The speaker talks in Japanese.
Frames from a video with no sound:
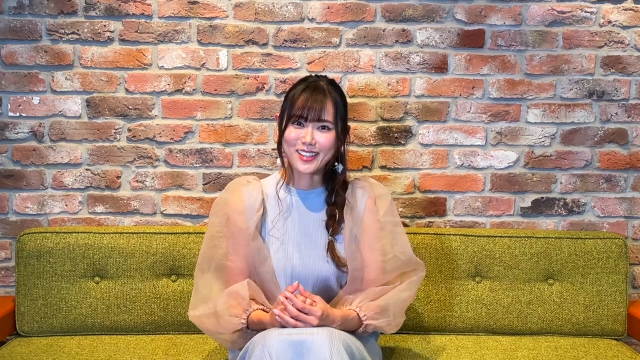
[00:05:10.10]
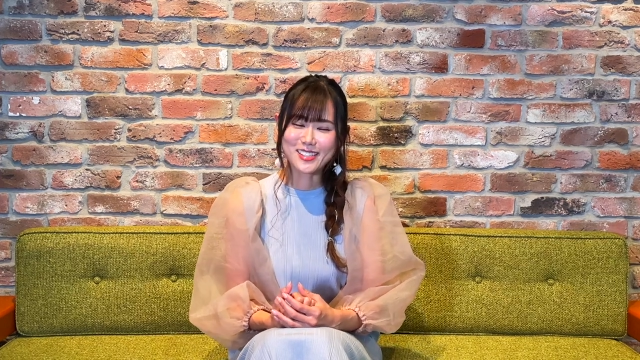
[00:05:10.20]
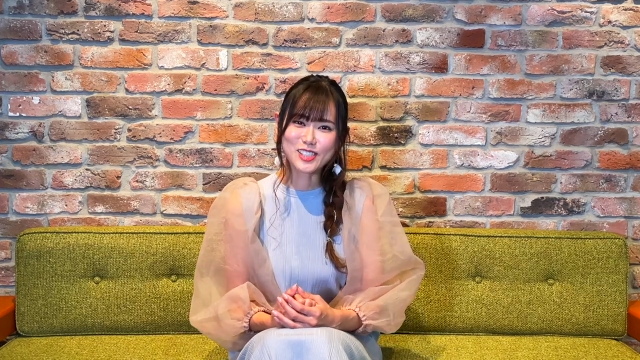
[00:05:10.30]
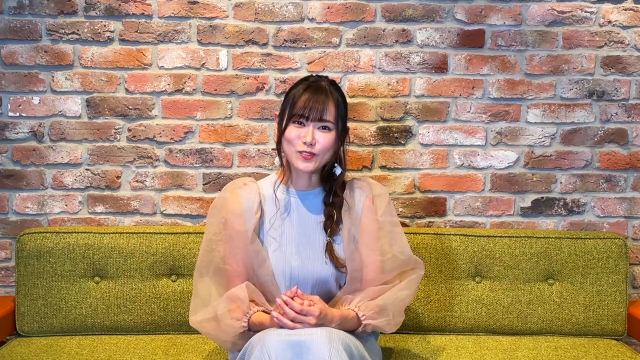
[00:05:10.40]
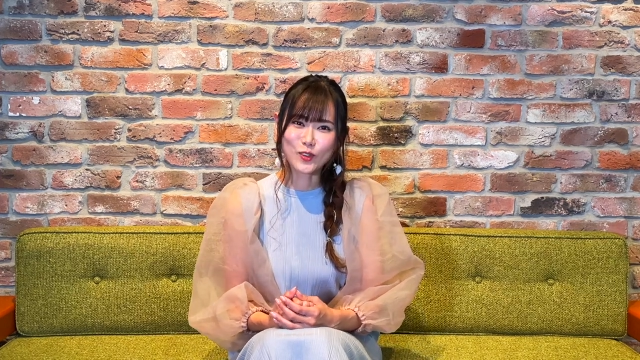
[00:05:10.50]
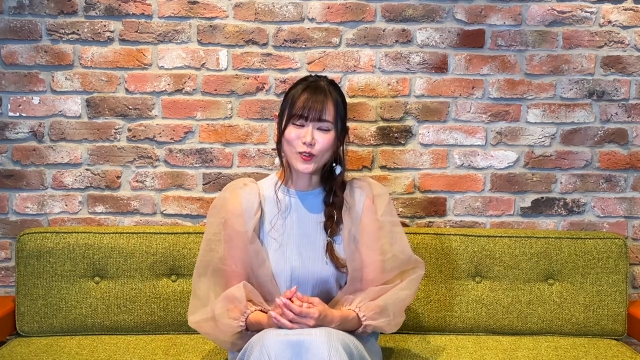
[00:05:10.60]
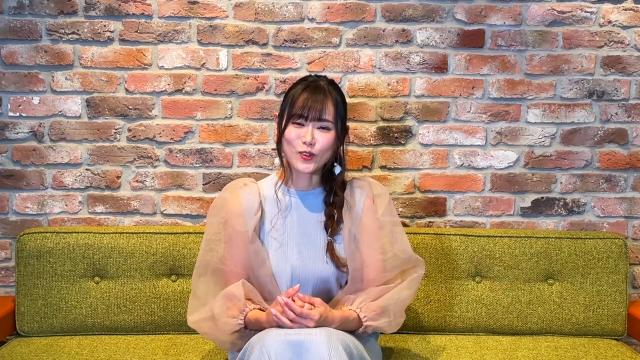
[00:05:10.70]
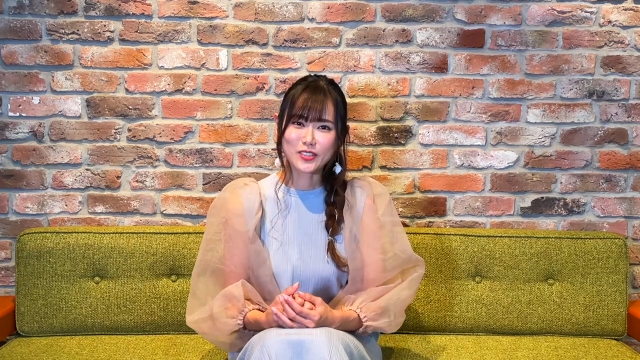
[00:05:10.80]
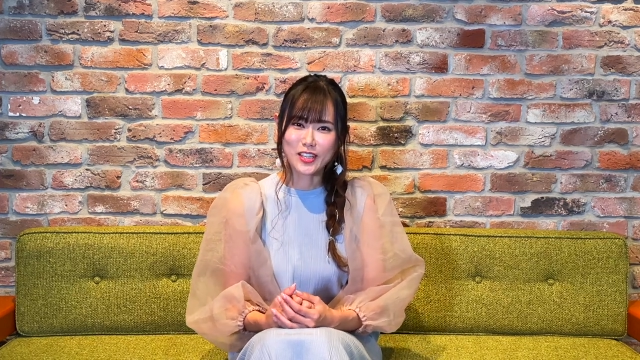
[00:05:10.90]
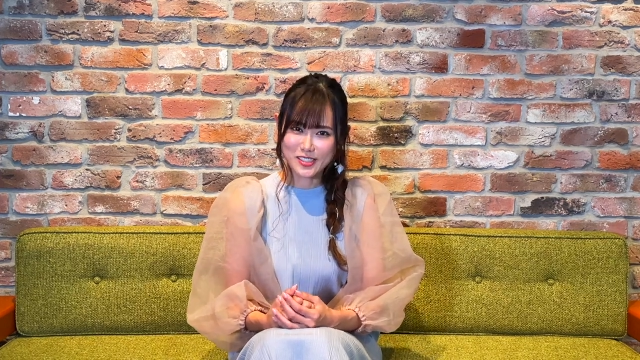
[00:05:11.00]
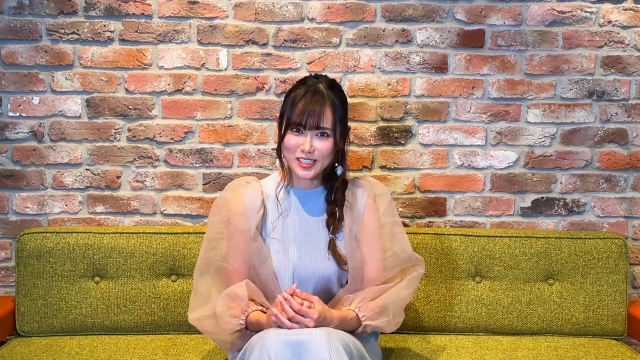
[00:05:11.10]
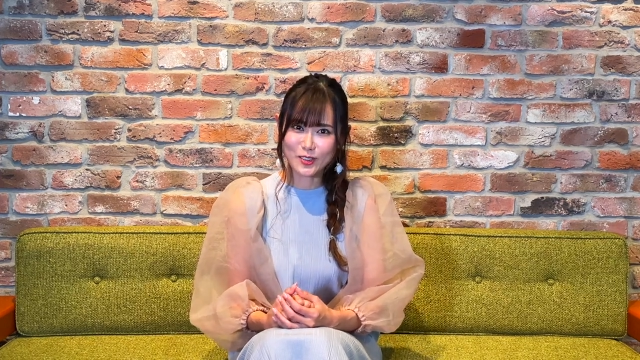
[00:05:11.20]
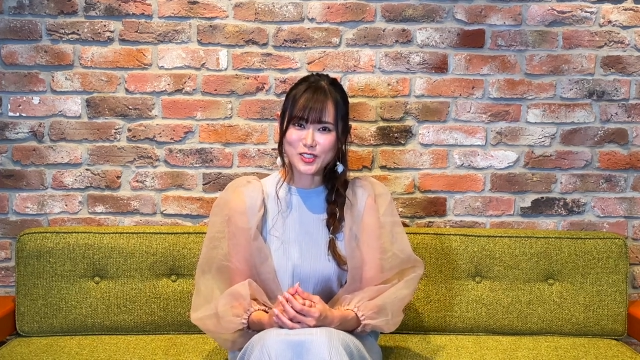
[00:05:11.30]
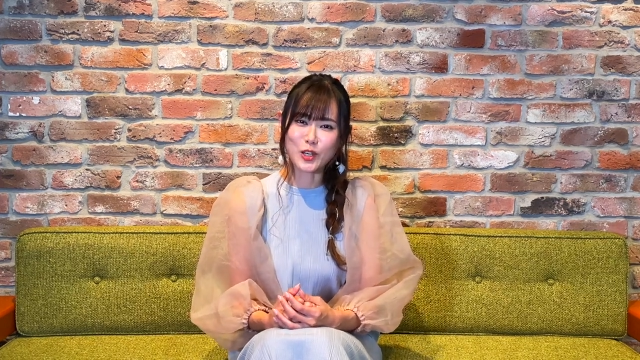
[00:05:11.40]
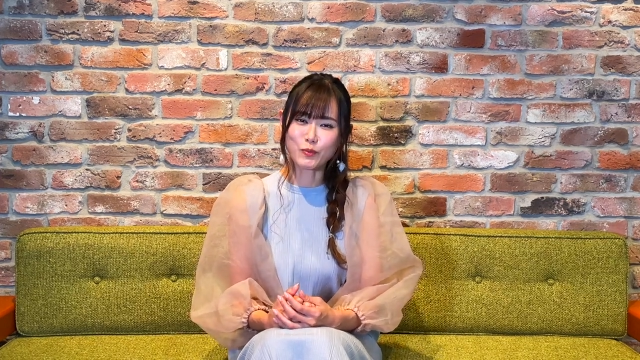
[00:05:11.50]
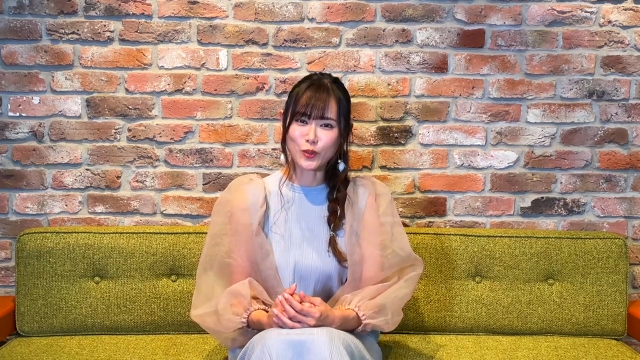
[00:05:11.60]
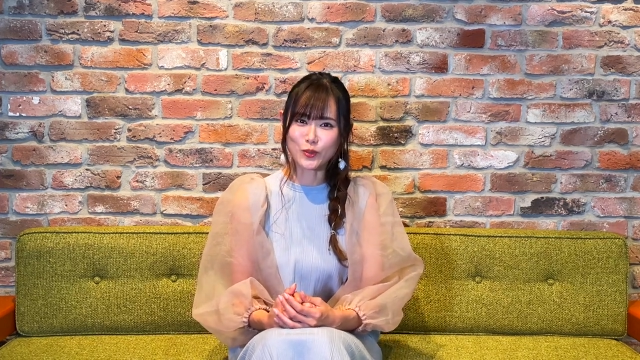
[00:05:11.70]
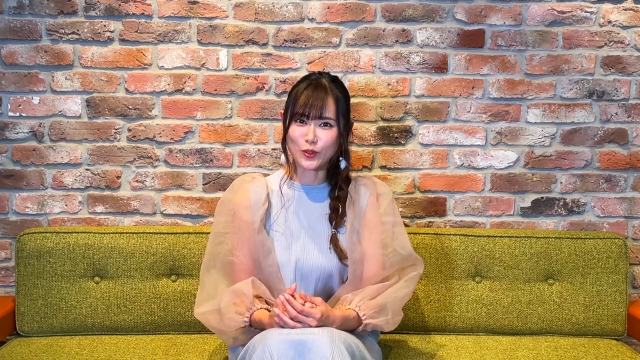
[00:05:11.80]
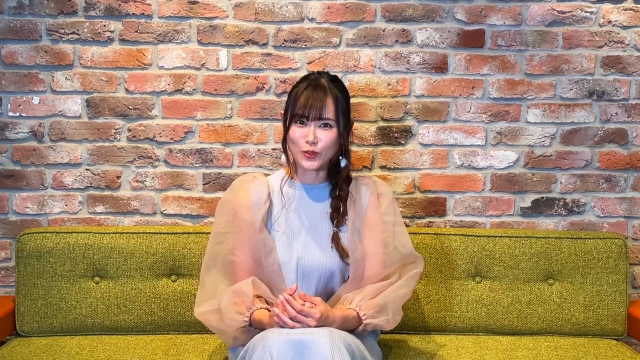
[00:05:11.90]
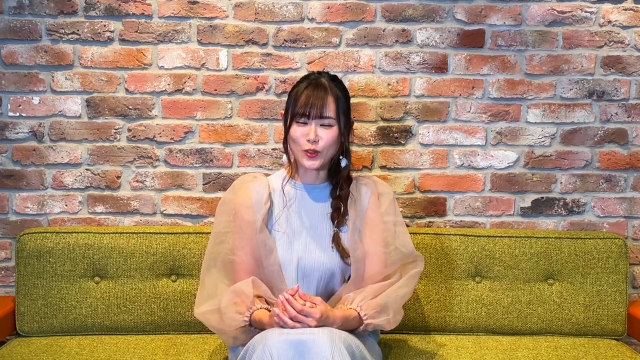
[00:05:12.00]
つもたくさんの
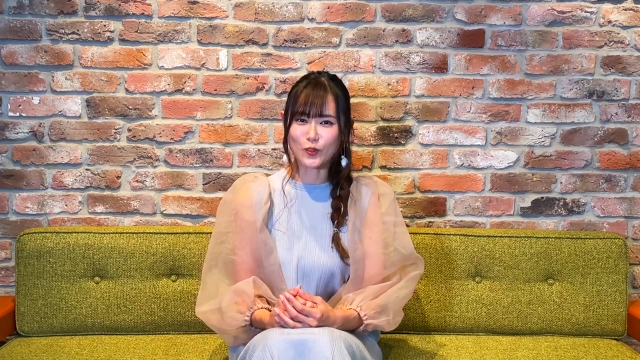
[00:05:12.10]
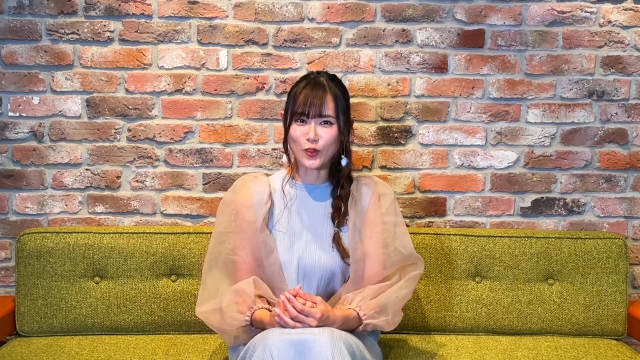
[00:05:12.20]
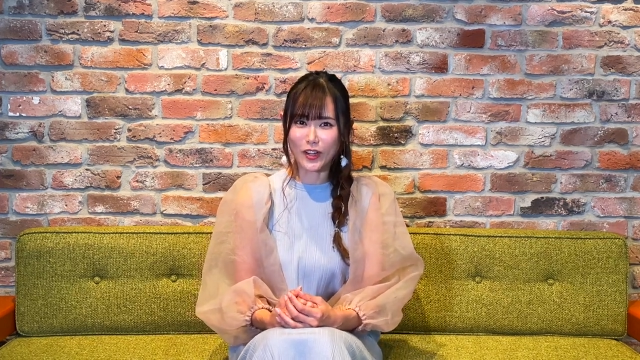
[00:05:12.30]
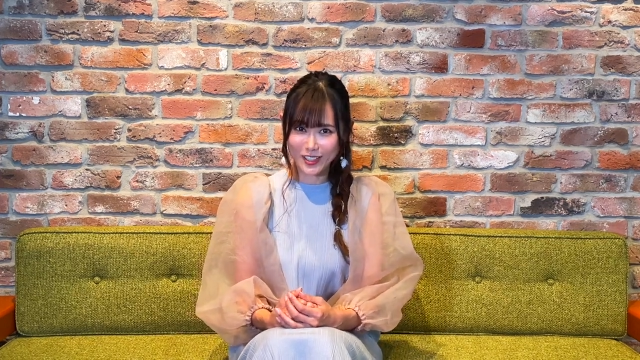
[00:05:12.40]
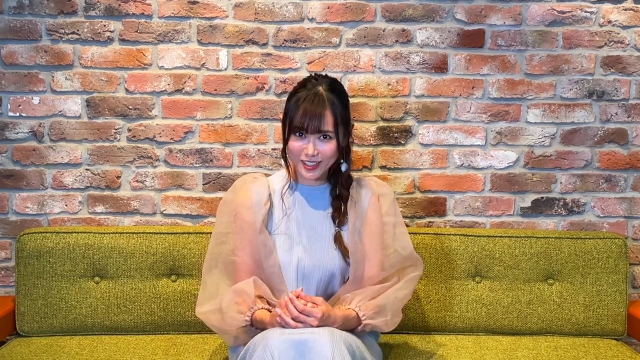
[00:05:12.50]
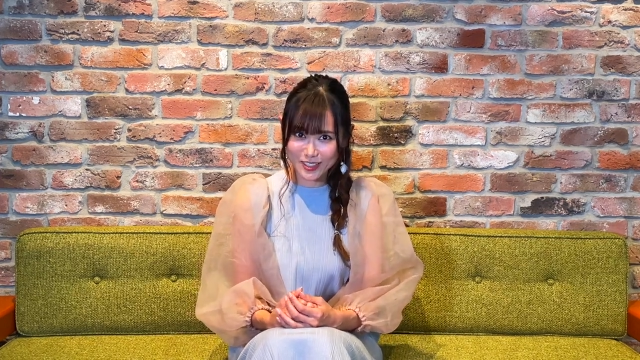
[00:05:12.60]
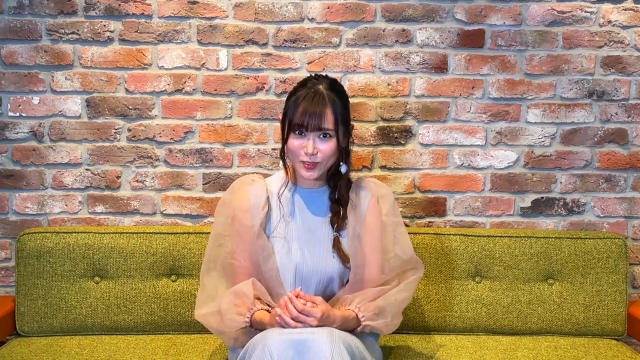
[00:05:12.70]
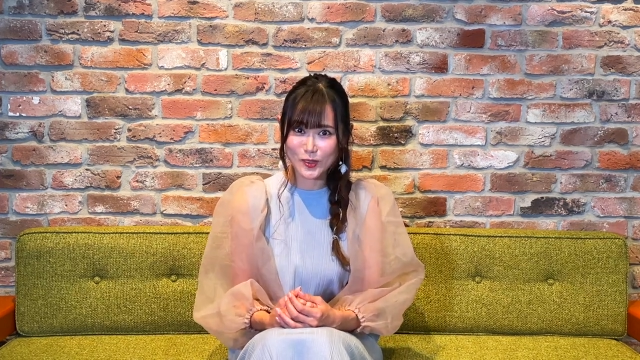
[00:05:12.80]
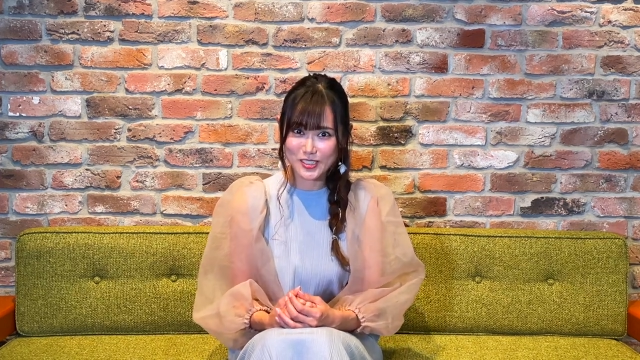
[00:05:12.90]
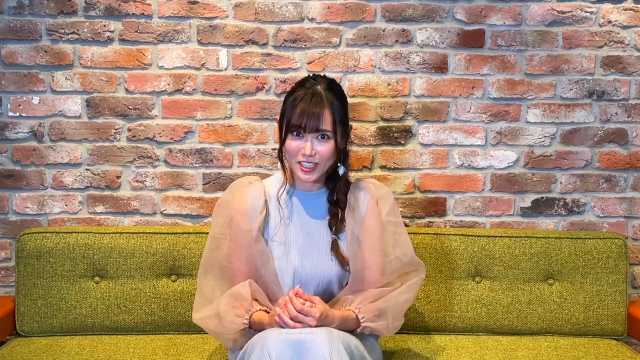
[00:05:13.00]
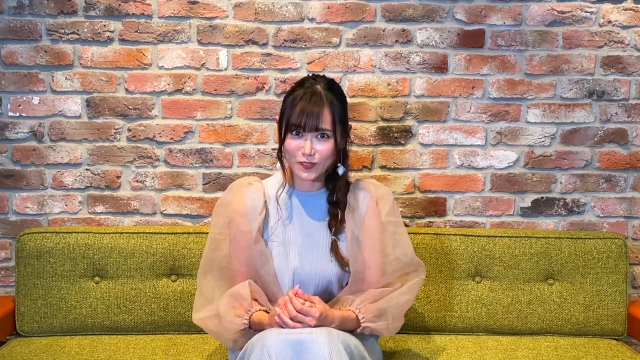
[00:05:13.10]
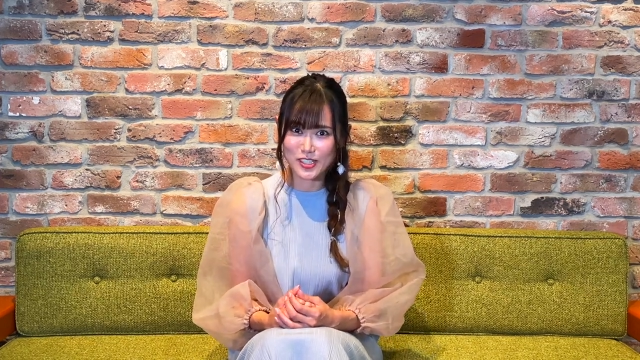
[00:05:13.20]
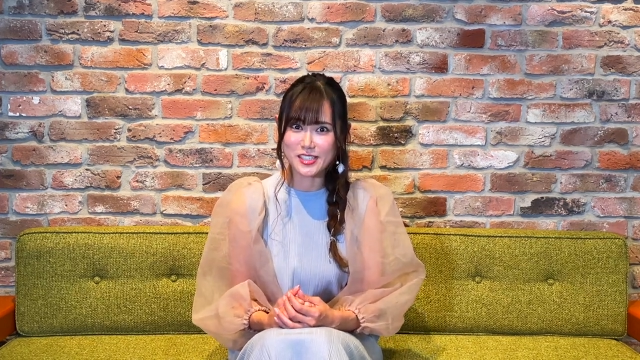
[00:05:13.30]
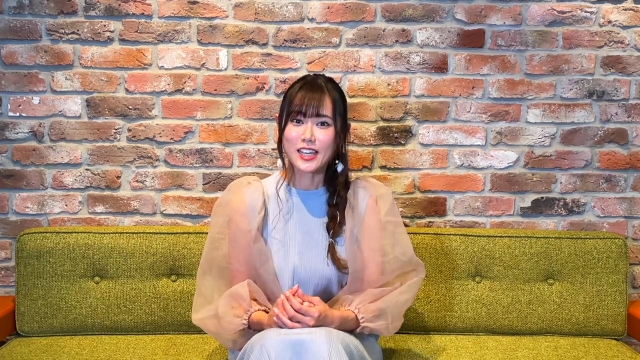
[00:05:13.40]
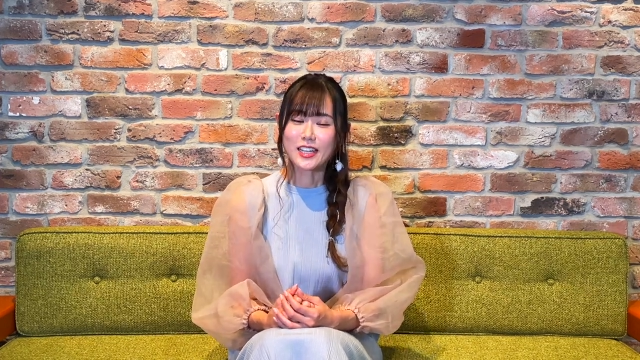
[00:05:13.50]
サポートをどうもありがとうございます